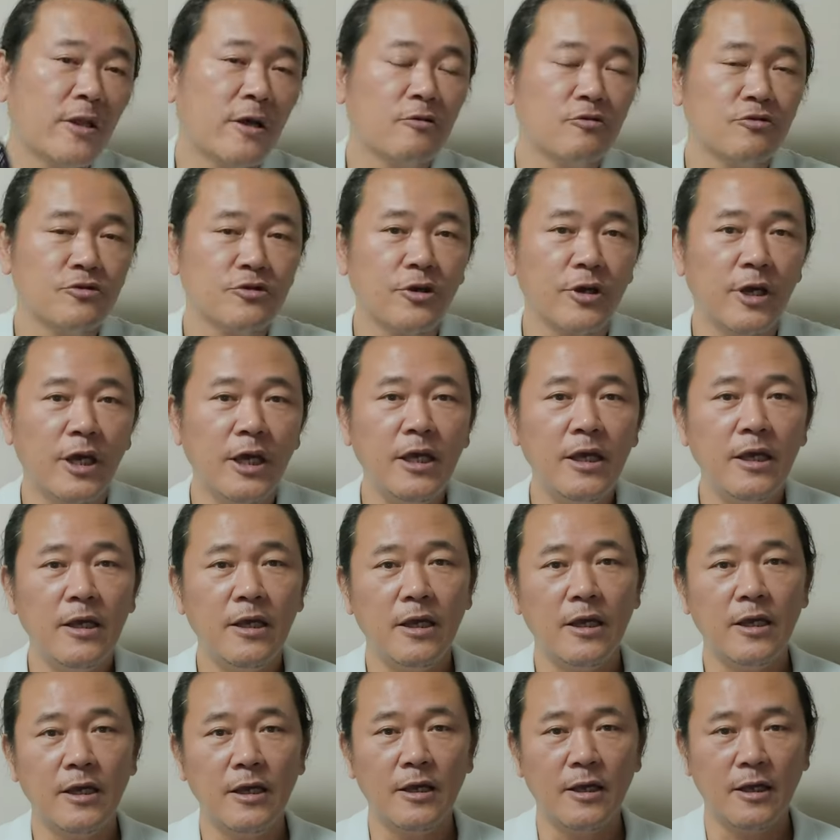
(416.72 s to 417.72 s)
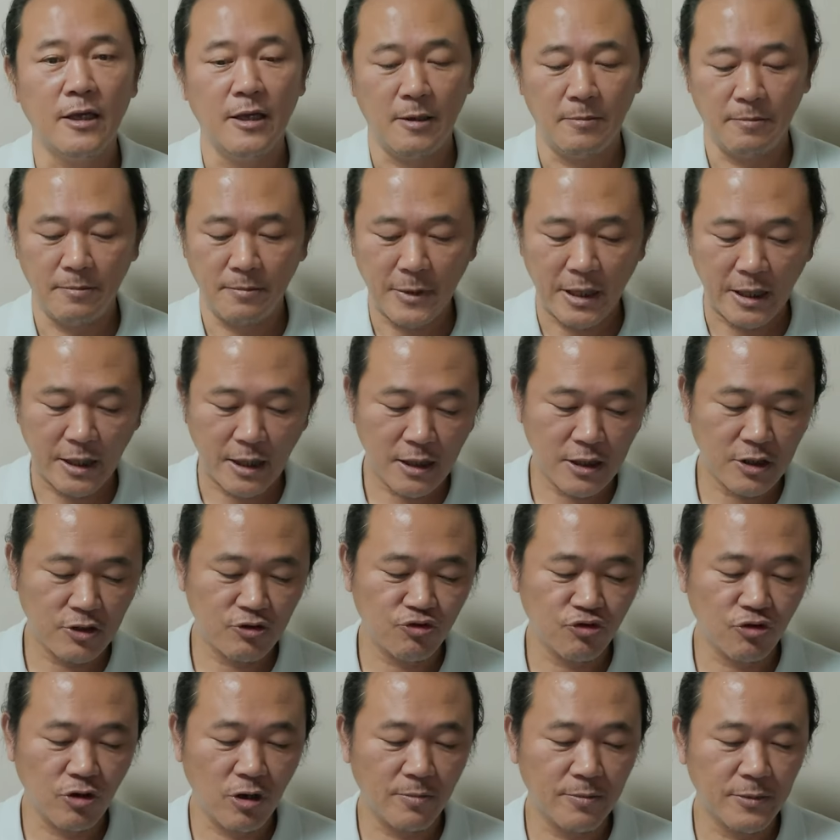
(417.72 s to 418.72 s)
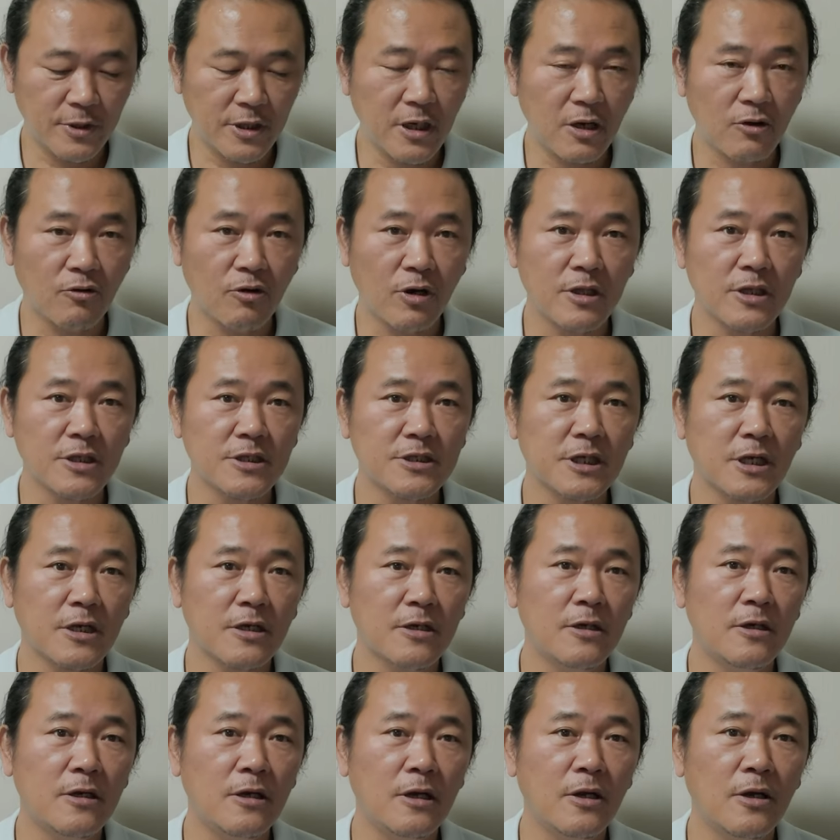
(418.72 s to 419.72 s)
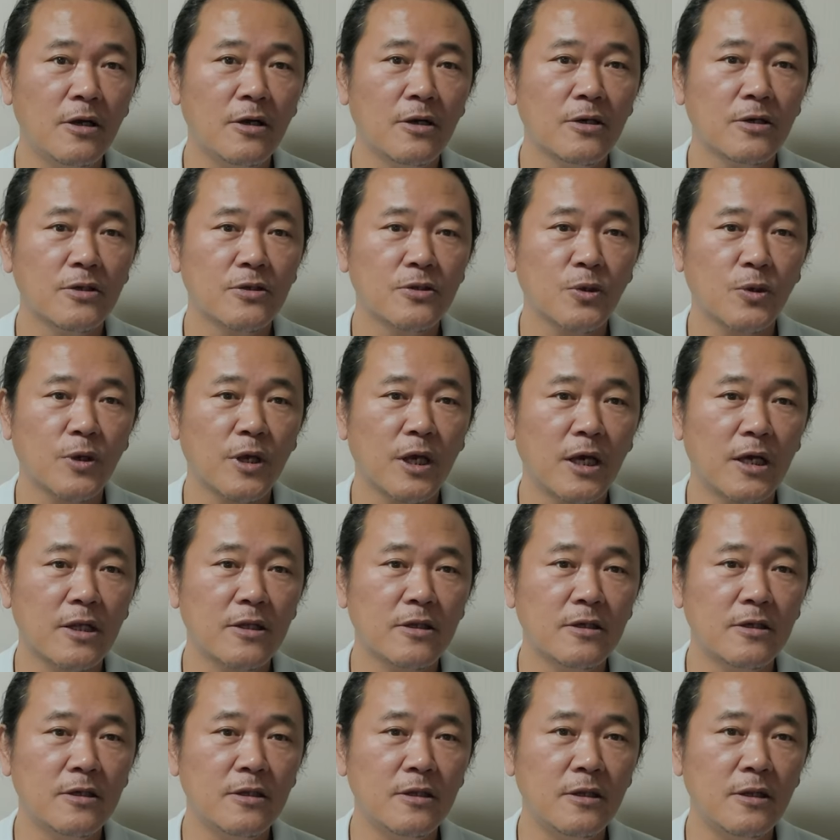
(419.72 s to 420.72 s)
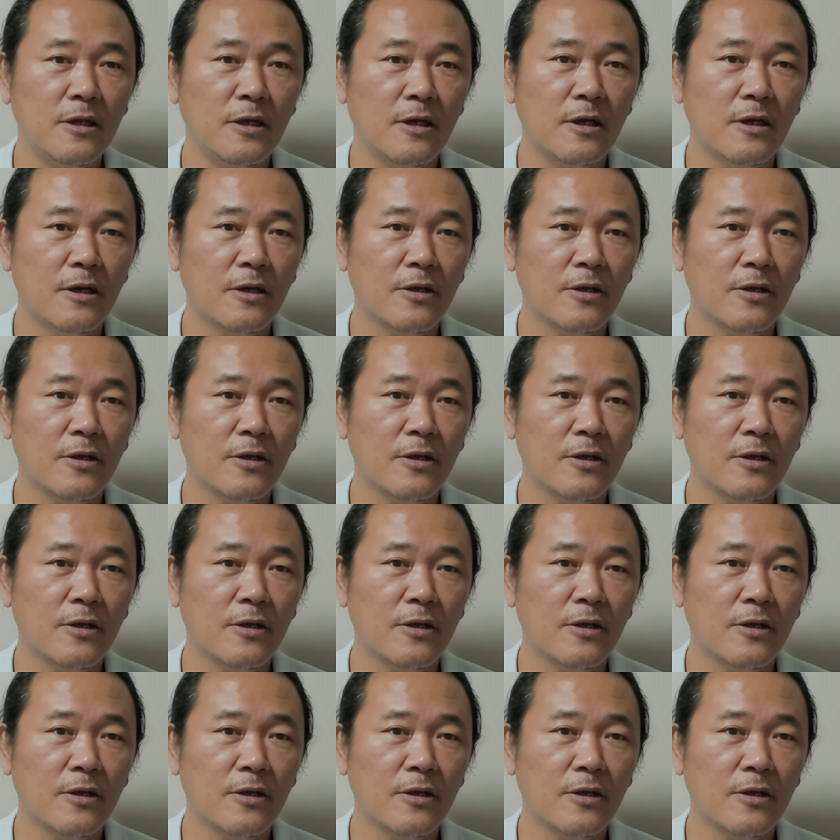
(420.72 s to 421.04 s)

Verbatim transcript: 아나운서의 말하기 수업이라고 하는 책을 소개하는